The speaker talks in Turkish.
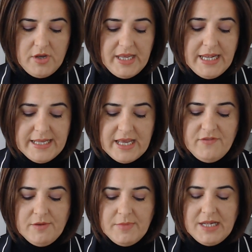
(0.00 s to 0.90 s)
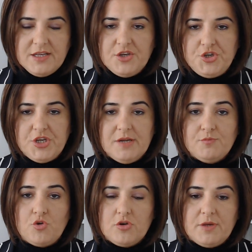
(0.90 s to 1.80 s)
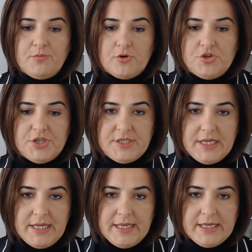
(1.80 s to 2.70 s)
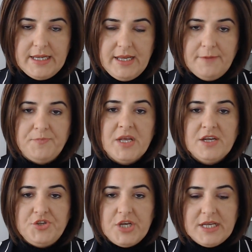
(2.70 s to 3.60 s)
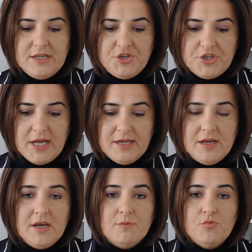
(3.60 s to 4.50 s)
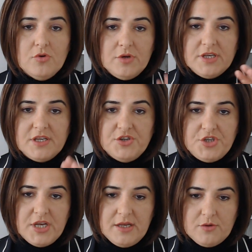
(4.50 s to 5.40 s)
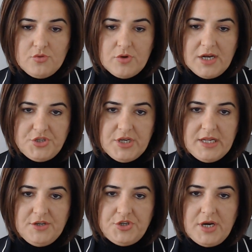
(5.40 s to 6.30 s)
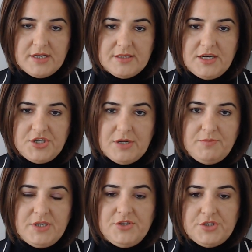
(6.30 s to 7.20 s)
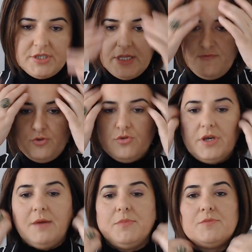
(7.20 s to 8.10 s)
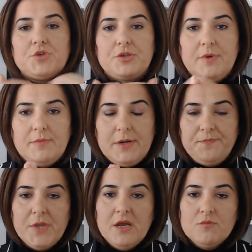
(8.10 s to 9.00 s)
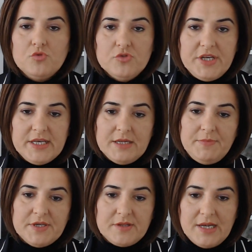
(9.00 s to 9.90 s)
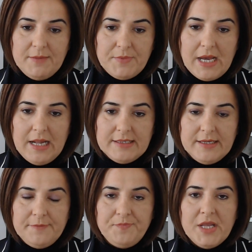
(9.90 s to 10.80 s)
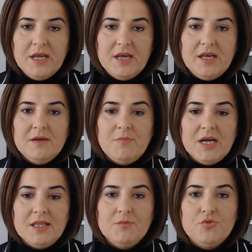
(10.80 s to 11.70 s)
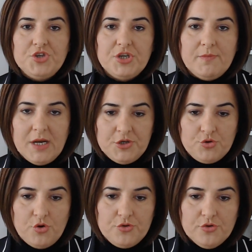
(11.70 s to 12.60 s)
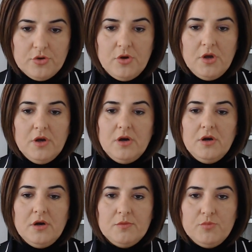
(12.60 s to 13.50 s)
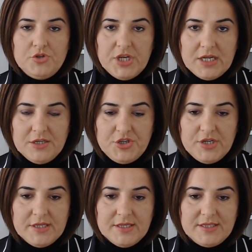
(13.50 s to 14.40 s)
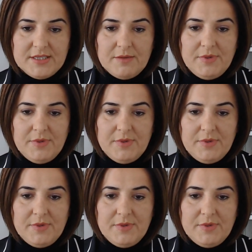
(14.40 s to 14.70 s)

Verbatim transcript: İlk evim ilk iş yerim TOKİ projesiyle ilgili çekilişler. Bu ikinci kura çekilişi arkadaşlar. Birincisine video yapmamıştım ama bununla ilgili bir talep geldi. E, madem bu işe baş koyduk e, bu çekilişleri de size